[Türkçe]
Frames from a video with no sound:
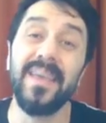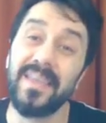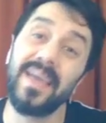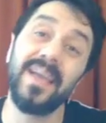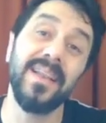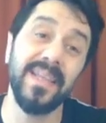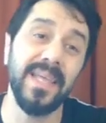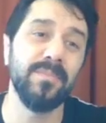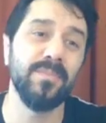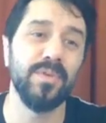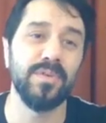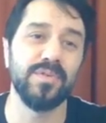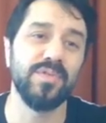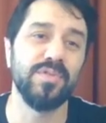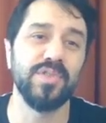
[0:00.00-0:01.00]

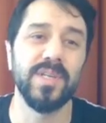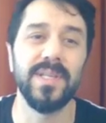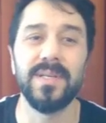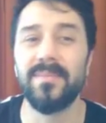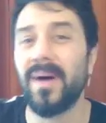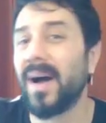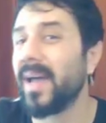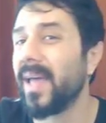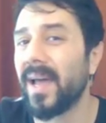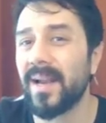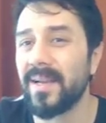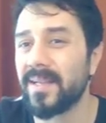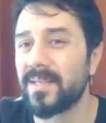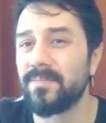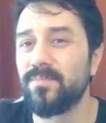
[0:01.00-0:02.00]
Engelleyemiyoruz hocalarım.
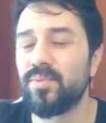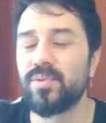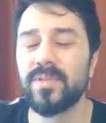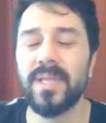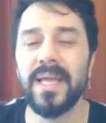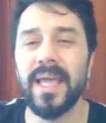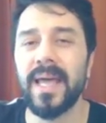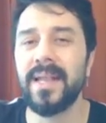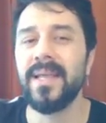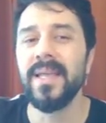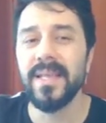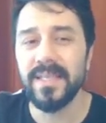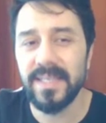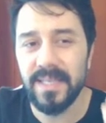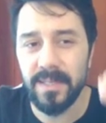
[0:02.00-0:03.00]
Ayarlarım burada. Yani
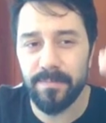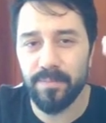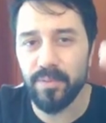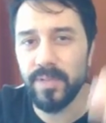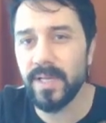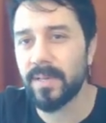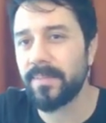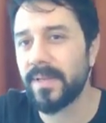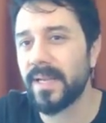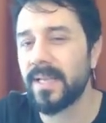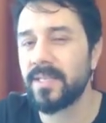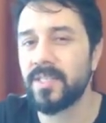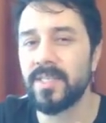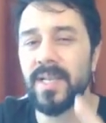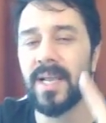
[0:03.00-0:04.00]
girip bunları bir
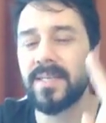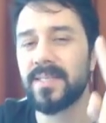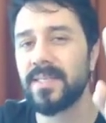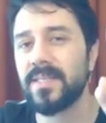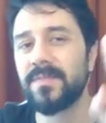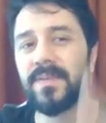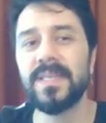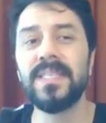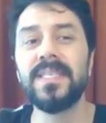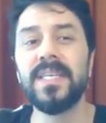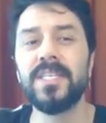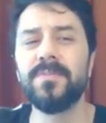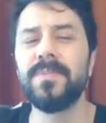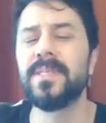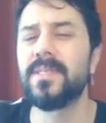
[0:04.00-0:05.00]
incelerseniz vakit
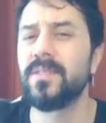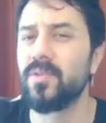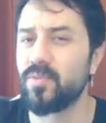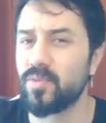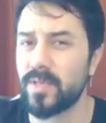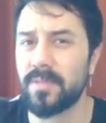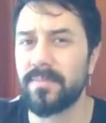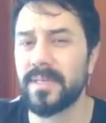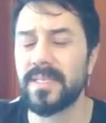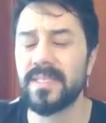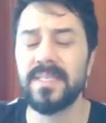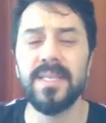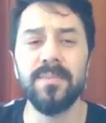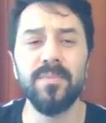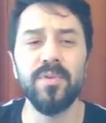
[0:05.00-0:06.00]
geçmesin diye uzatmak
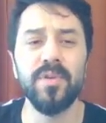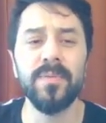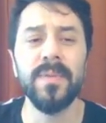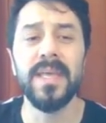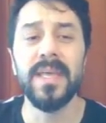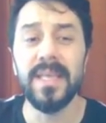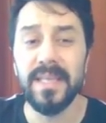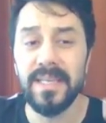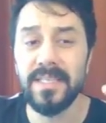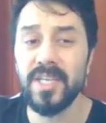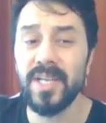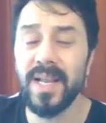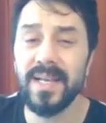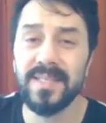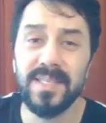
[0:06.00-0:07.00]
istemiyorum.
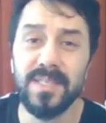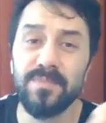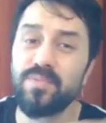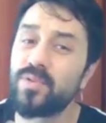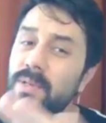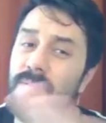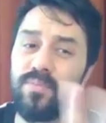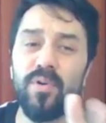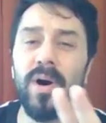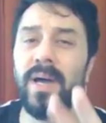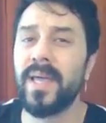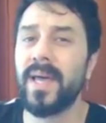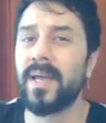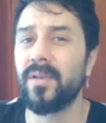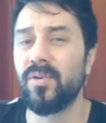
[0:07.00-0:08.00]
İncelerseniz burada bu
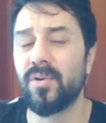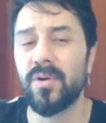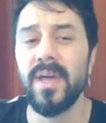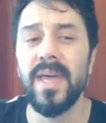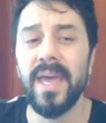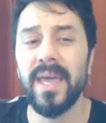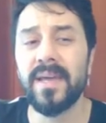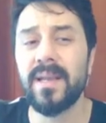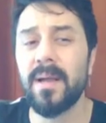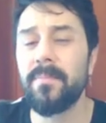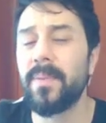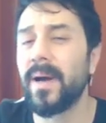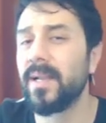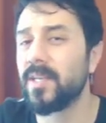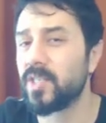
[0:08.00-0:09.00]
ayar yok. Ekran
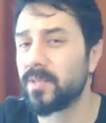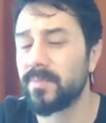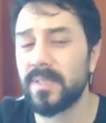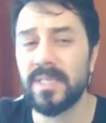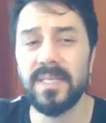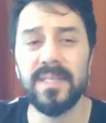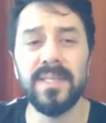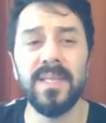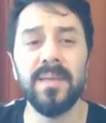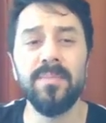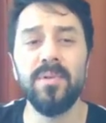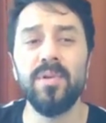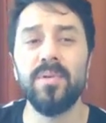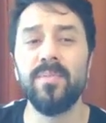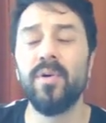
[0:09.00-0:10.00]
paylaşımını
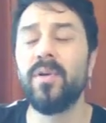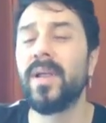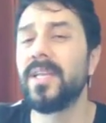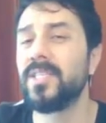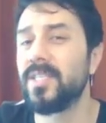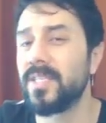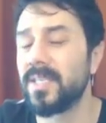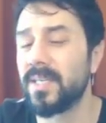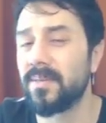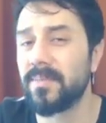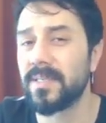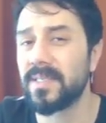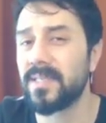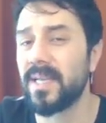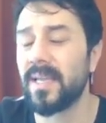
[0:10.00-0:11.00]
kilitleyebiliyorum Öğrencinin
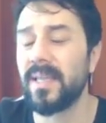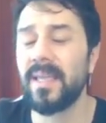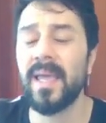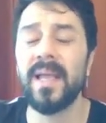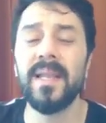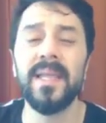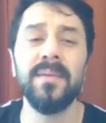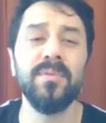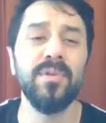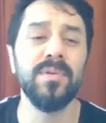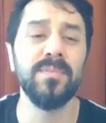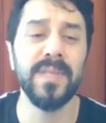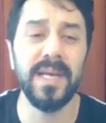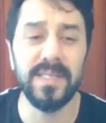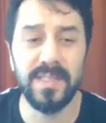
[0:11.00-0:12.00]
girmesini
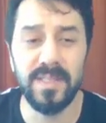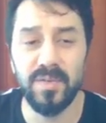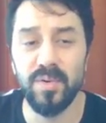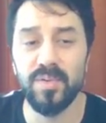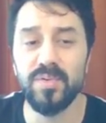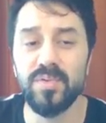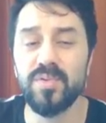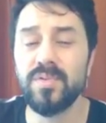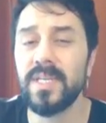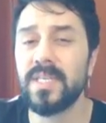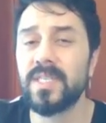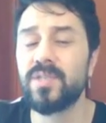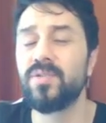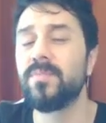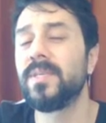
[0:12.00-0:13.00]
engelleyebiliyorum. Dersin konusunu
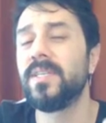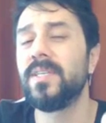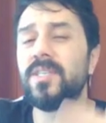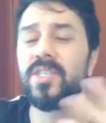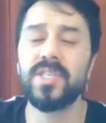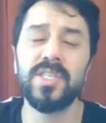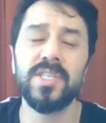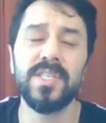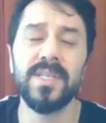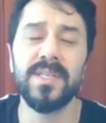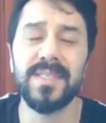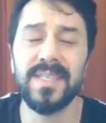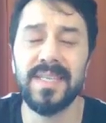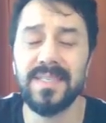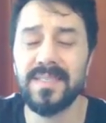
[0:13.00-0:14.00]
değiştiriyorum. Giriş çıkışları
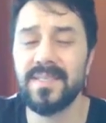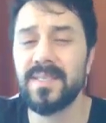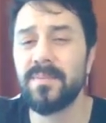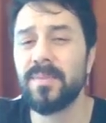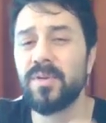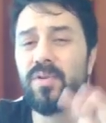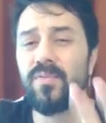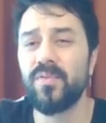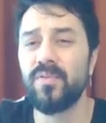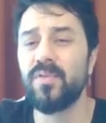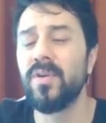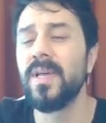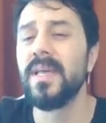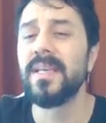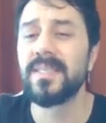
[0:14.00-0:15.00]
sessize
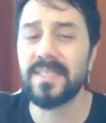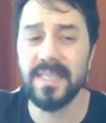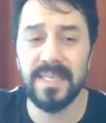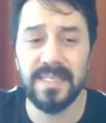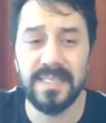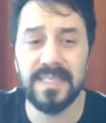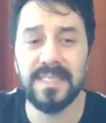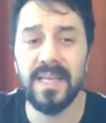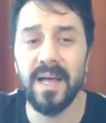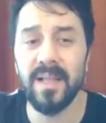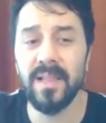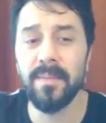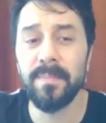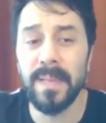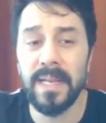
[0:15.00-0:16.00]
mikrofonu sessize
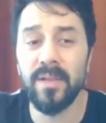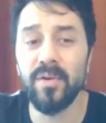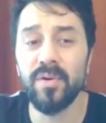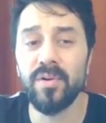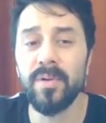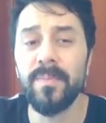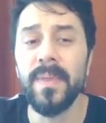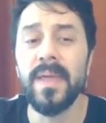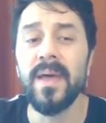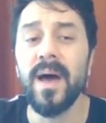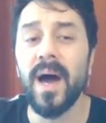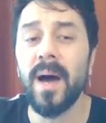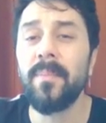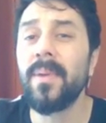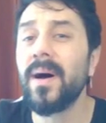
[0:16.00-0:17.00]
alabiliyorum.
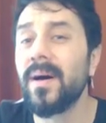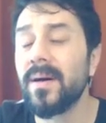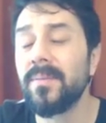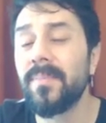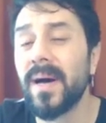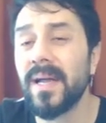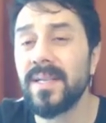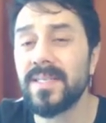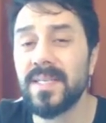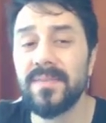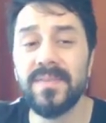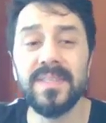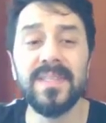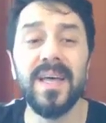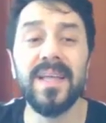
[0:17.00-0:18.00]
Ama
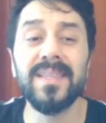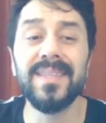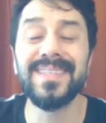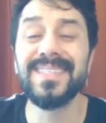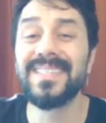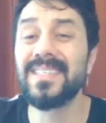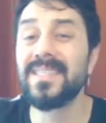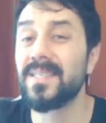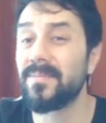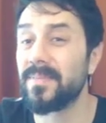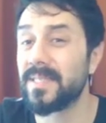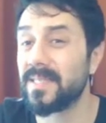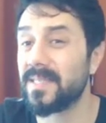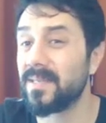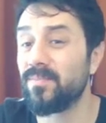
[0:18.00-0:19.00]
maalesef ki tahtanın
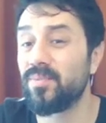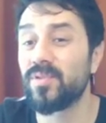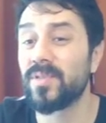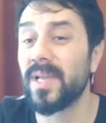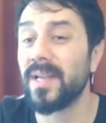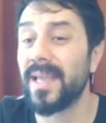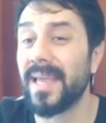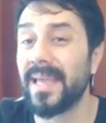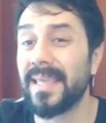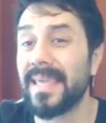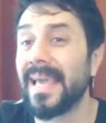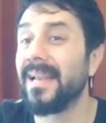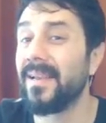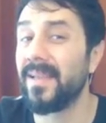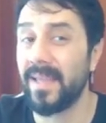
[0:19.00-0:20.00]
çizilmesini buradan
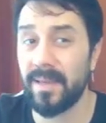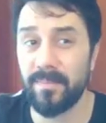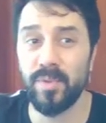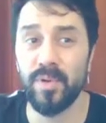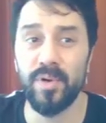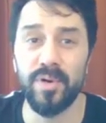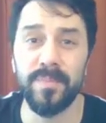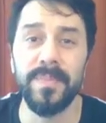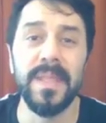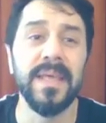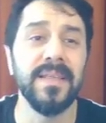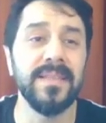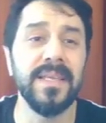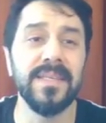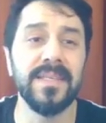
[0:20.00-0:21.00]
engelleyemiyorum
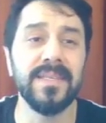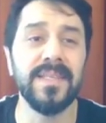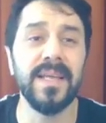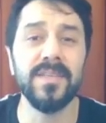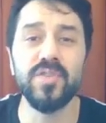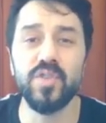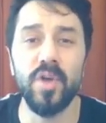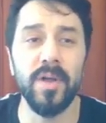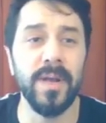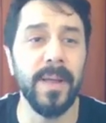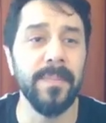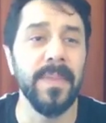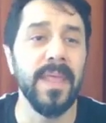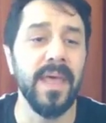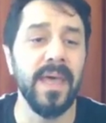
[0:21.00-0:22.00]
dedikten
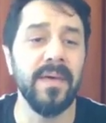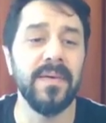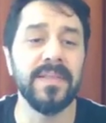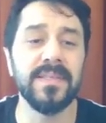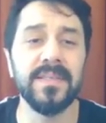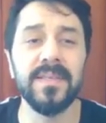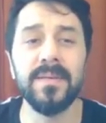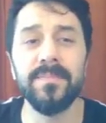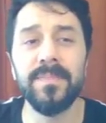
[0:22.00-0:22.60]
sonra. Evet